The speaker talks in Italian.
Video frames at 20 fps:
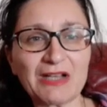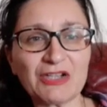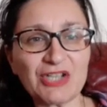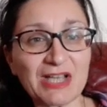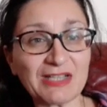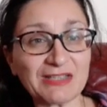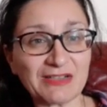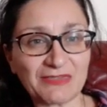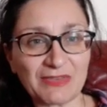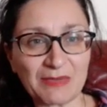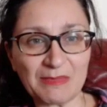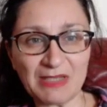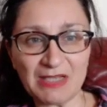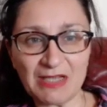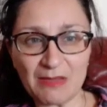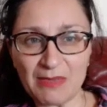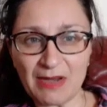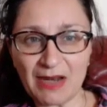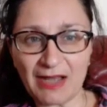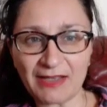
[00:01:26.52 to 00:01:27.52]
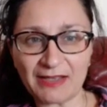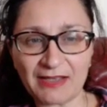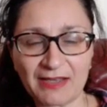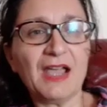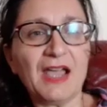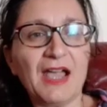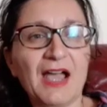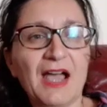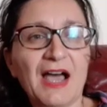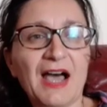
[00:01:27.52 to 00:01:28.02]
agiata famiglia
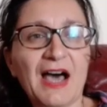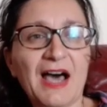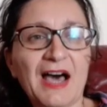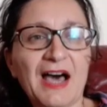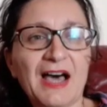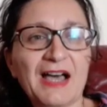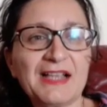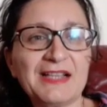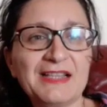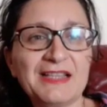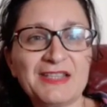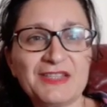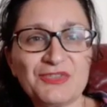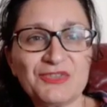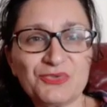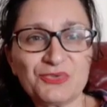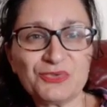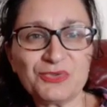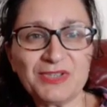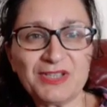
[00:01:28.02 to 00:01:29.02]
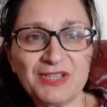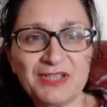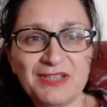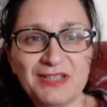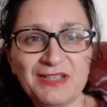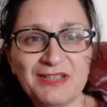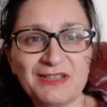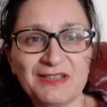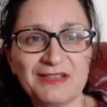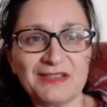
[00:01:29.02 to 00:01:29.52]
ebraica. Agli
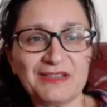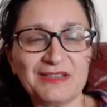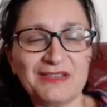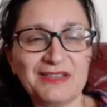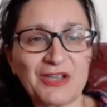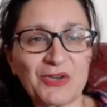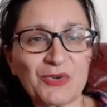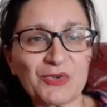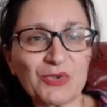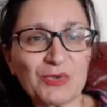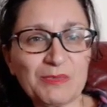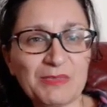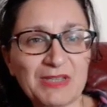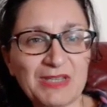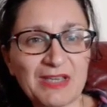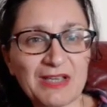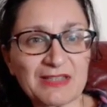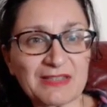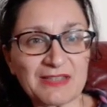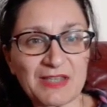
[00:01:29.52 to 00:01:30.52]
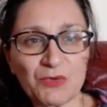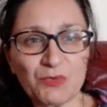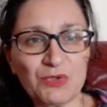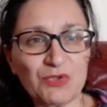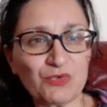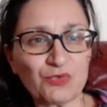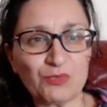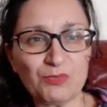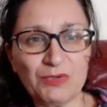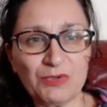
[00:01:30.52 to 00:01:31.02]
studi eh, di economia seguì
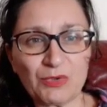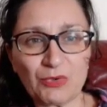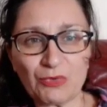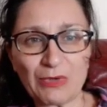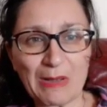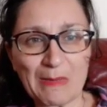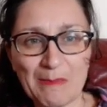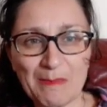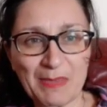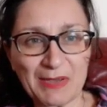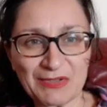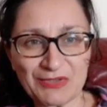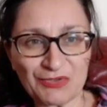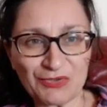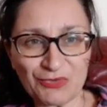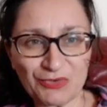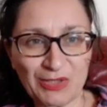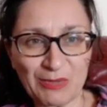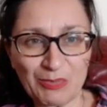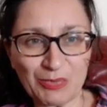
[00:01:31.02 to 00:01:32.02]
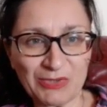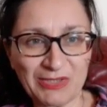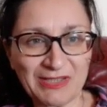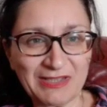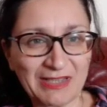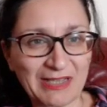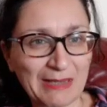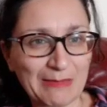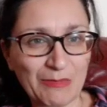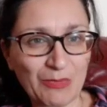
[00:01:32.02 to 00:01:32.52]
subito una passione
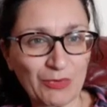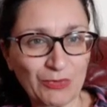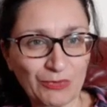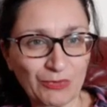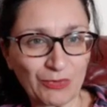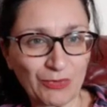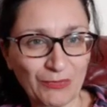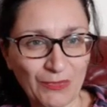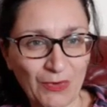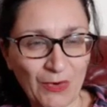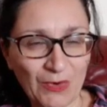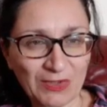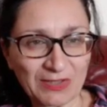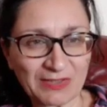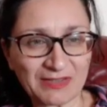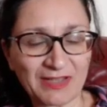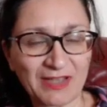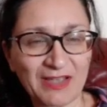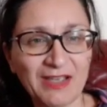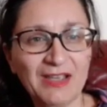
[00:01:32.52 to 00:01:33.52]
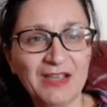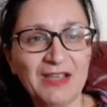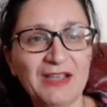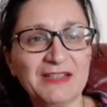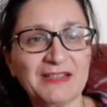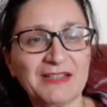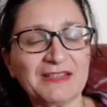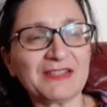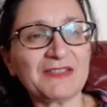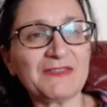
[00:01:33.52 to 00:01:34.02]
politica molto forte,
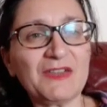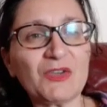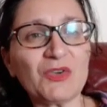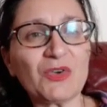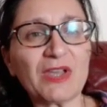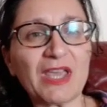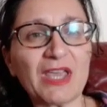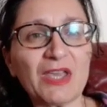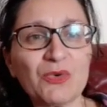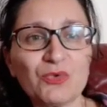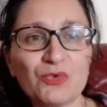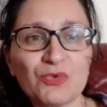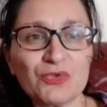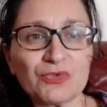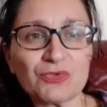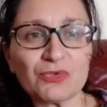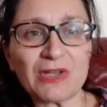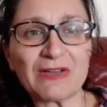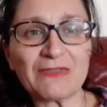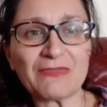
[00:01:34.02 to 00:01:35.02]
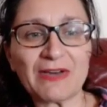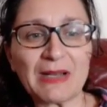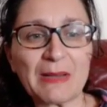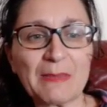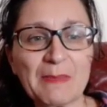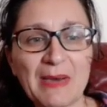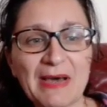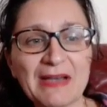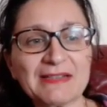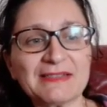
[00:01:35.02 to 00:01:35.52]
tant'è vero che Ursula
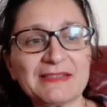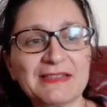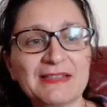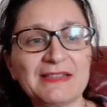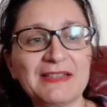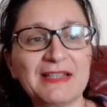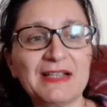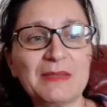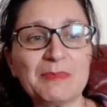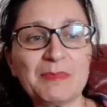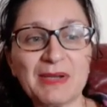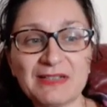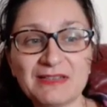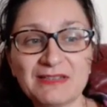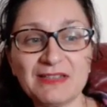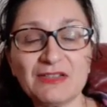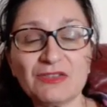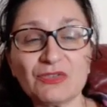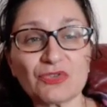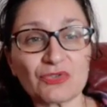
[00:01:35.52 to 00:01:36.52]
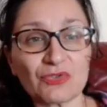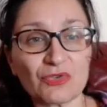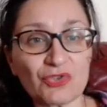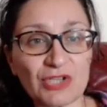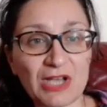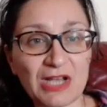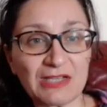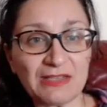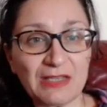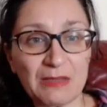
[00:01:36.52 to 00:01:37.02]
farà parte del Partito
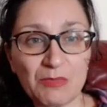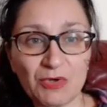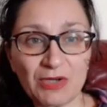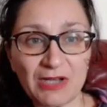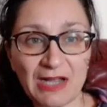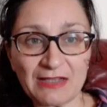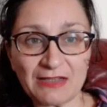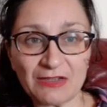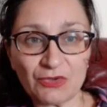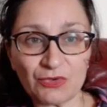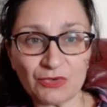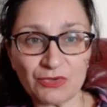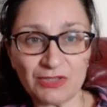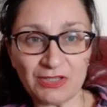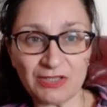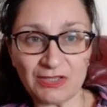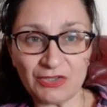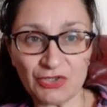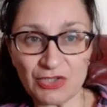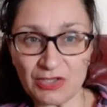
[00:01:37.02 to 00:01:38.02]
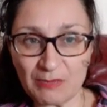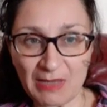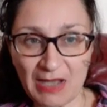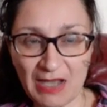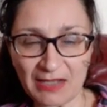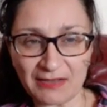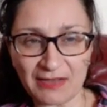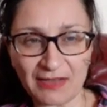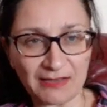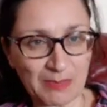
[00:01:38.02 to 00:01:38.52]
Socialdemocratico di
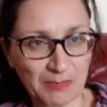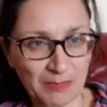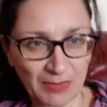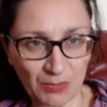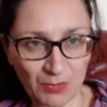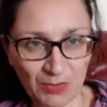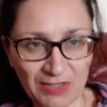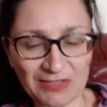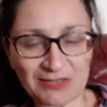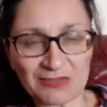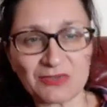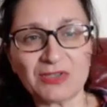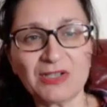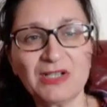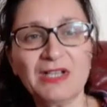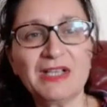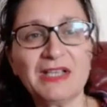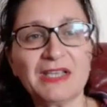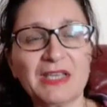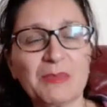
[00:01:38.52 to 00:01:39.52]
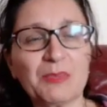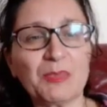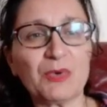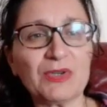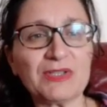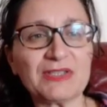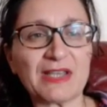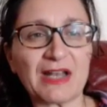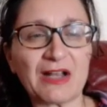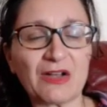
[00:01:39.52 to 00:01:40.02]
Germania ed è per questo che
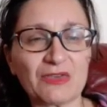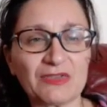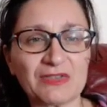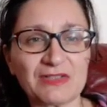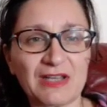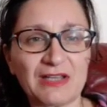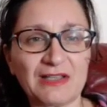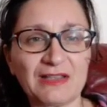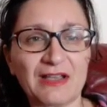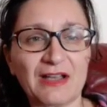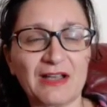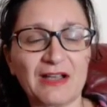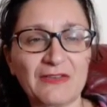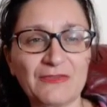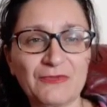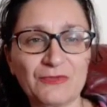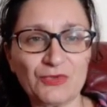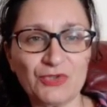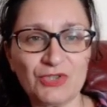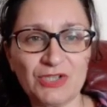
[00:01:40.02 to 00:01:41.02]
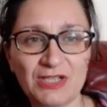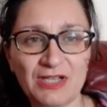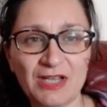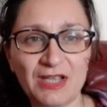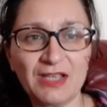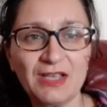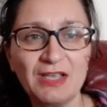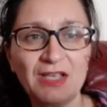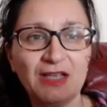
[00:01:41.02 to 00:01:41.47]
poi sarà costretta a fuggire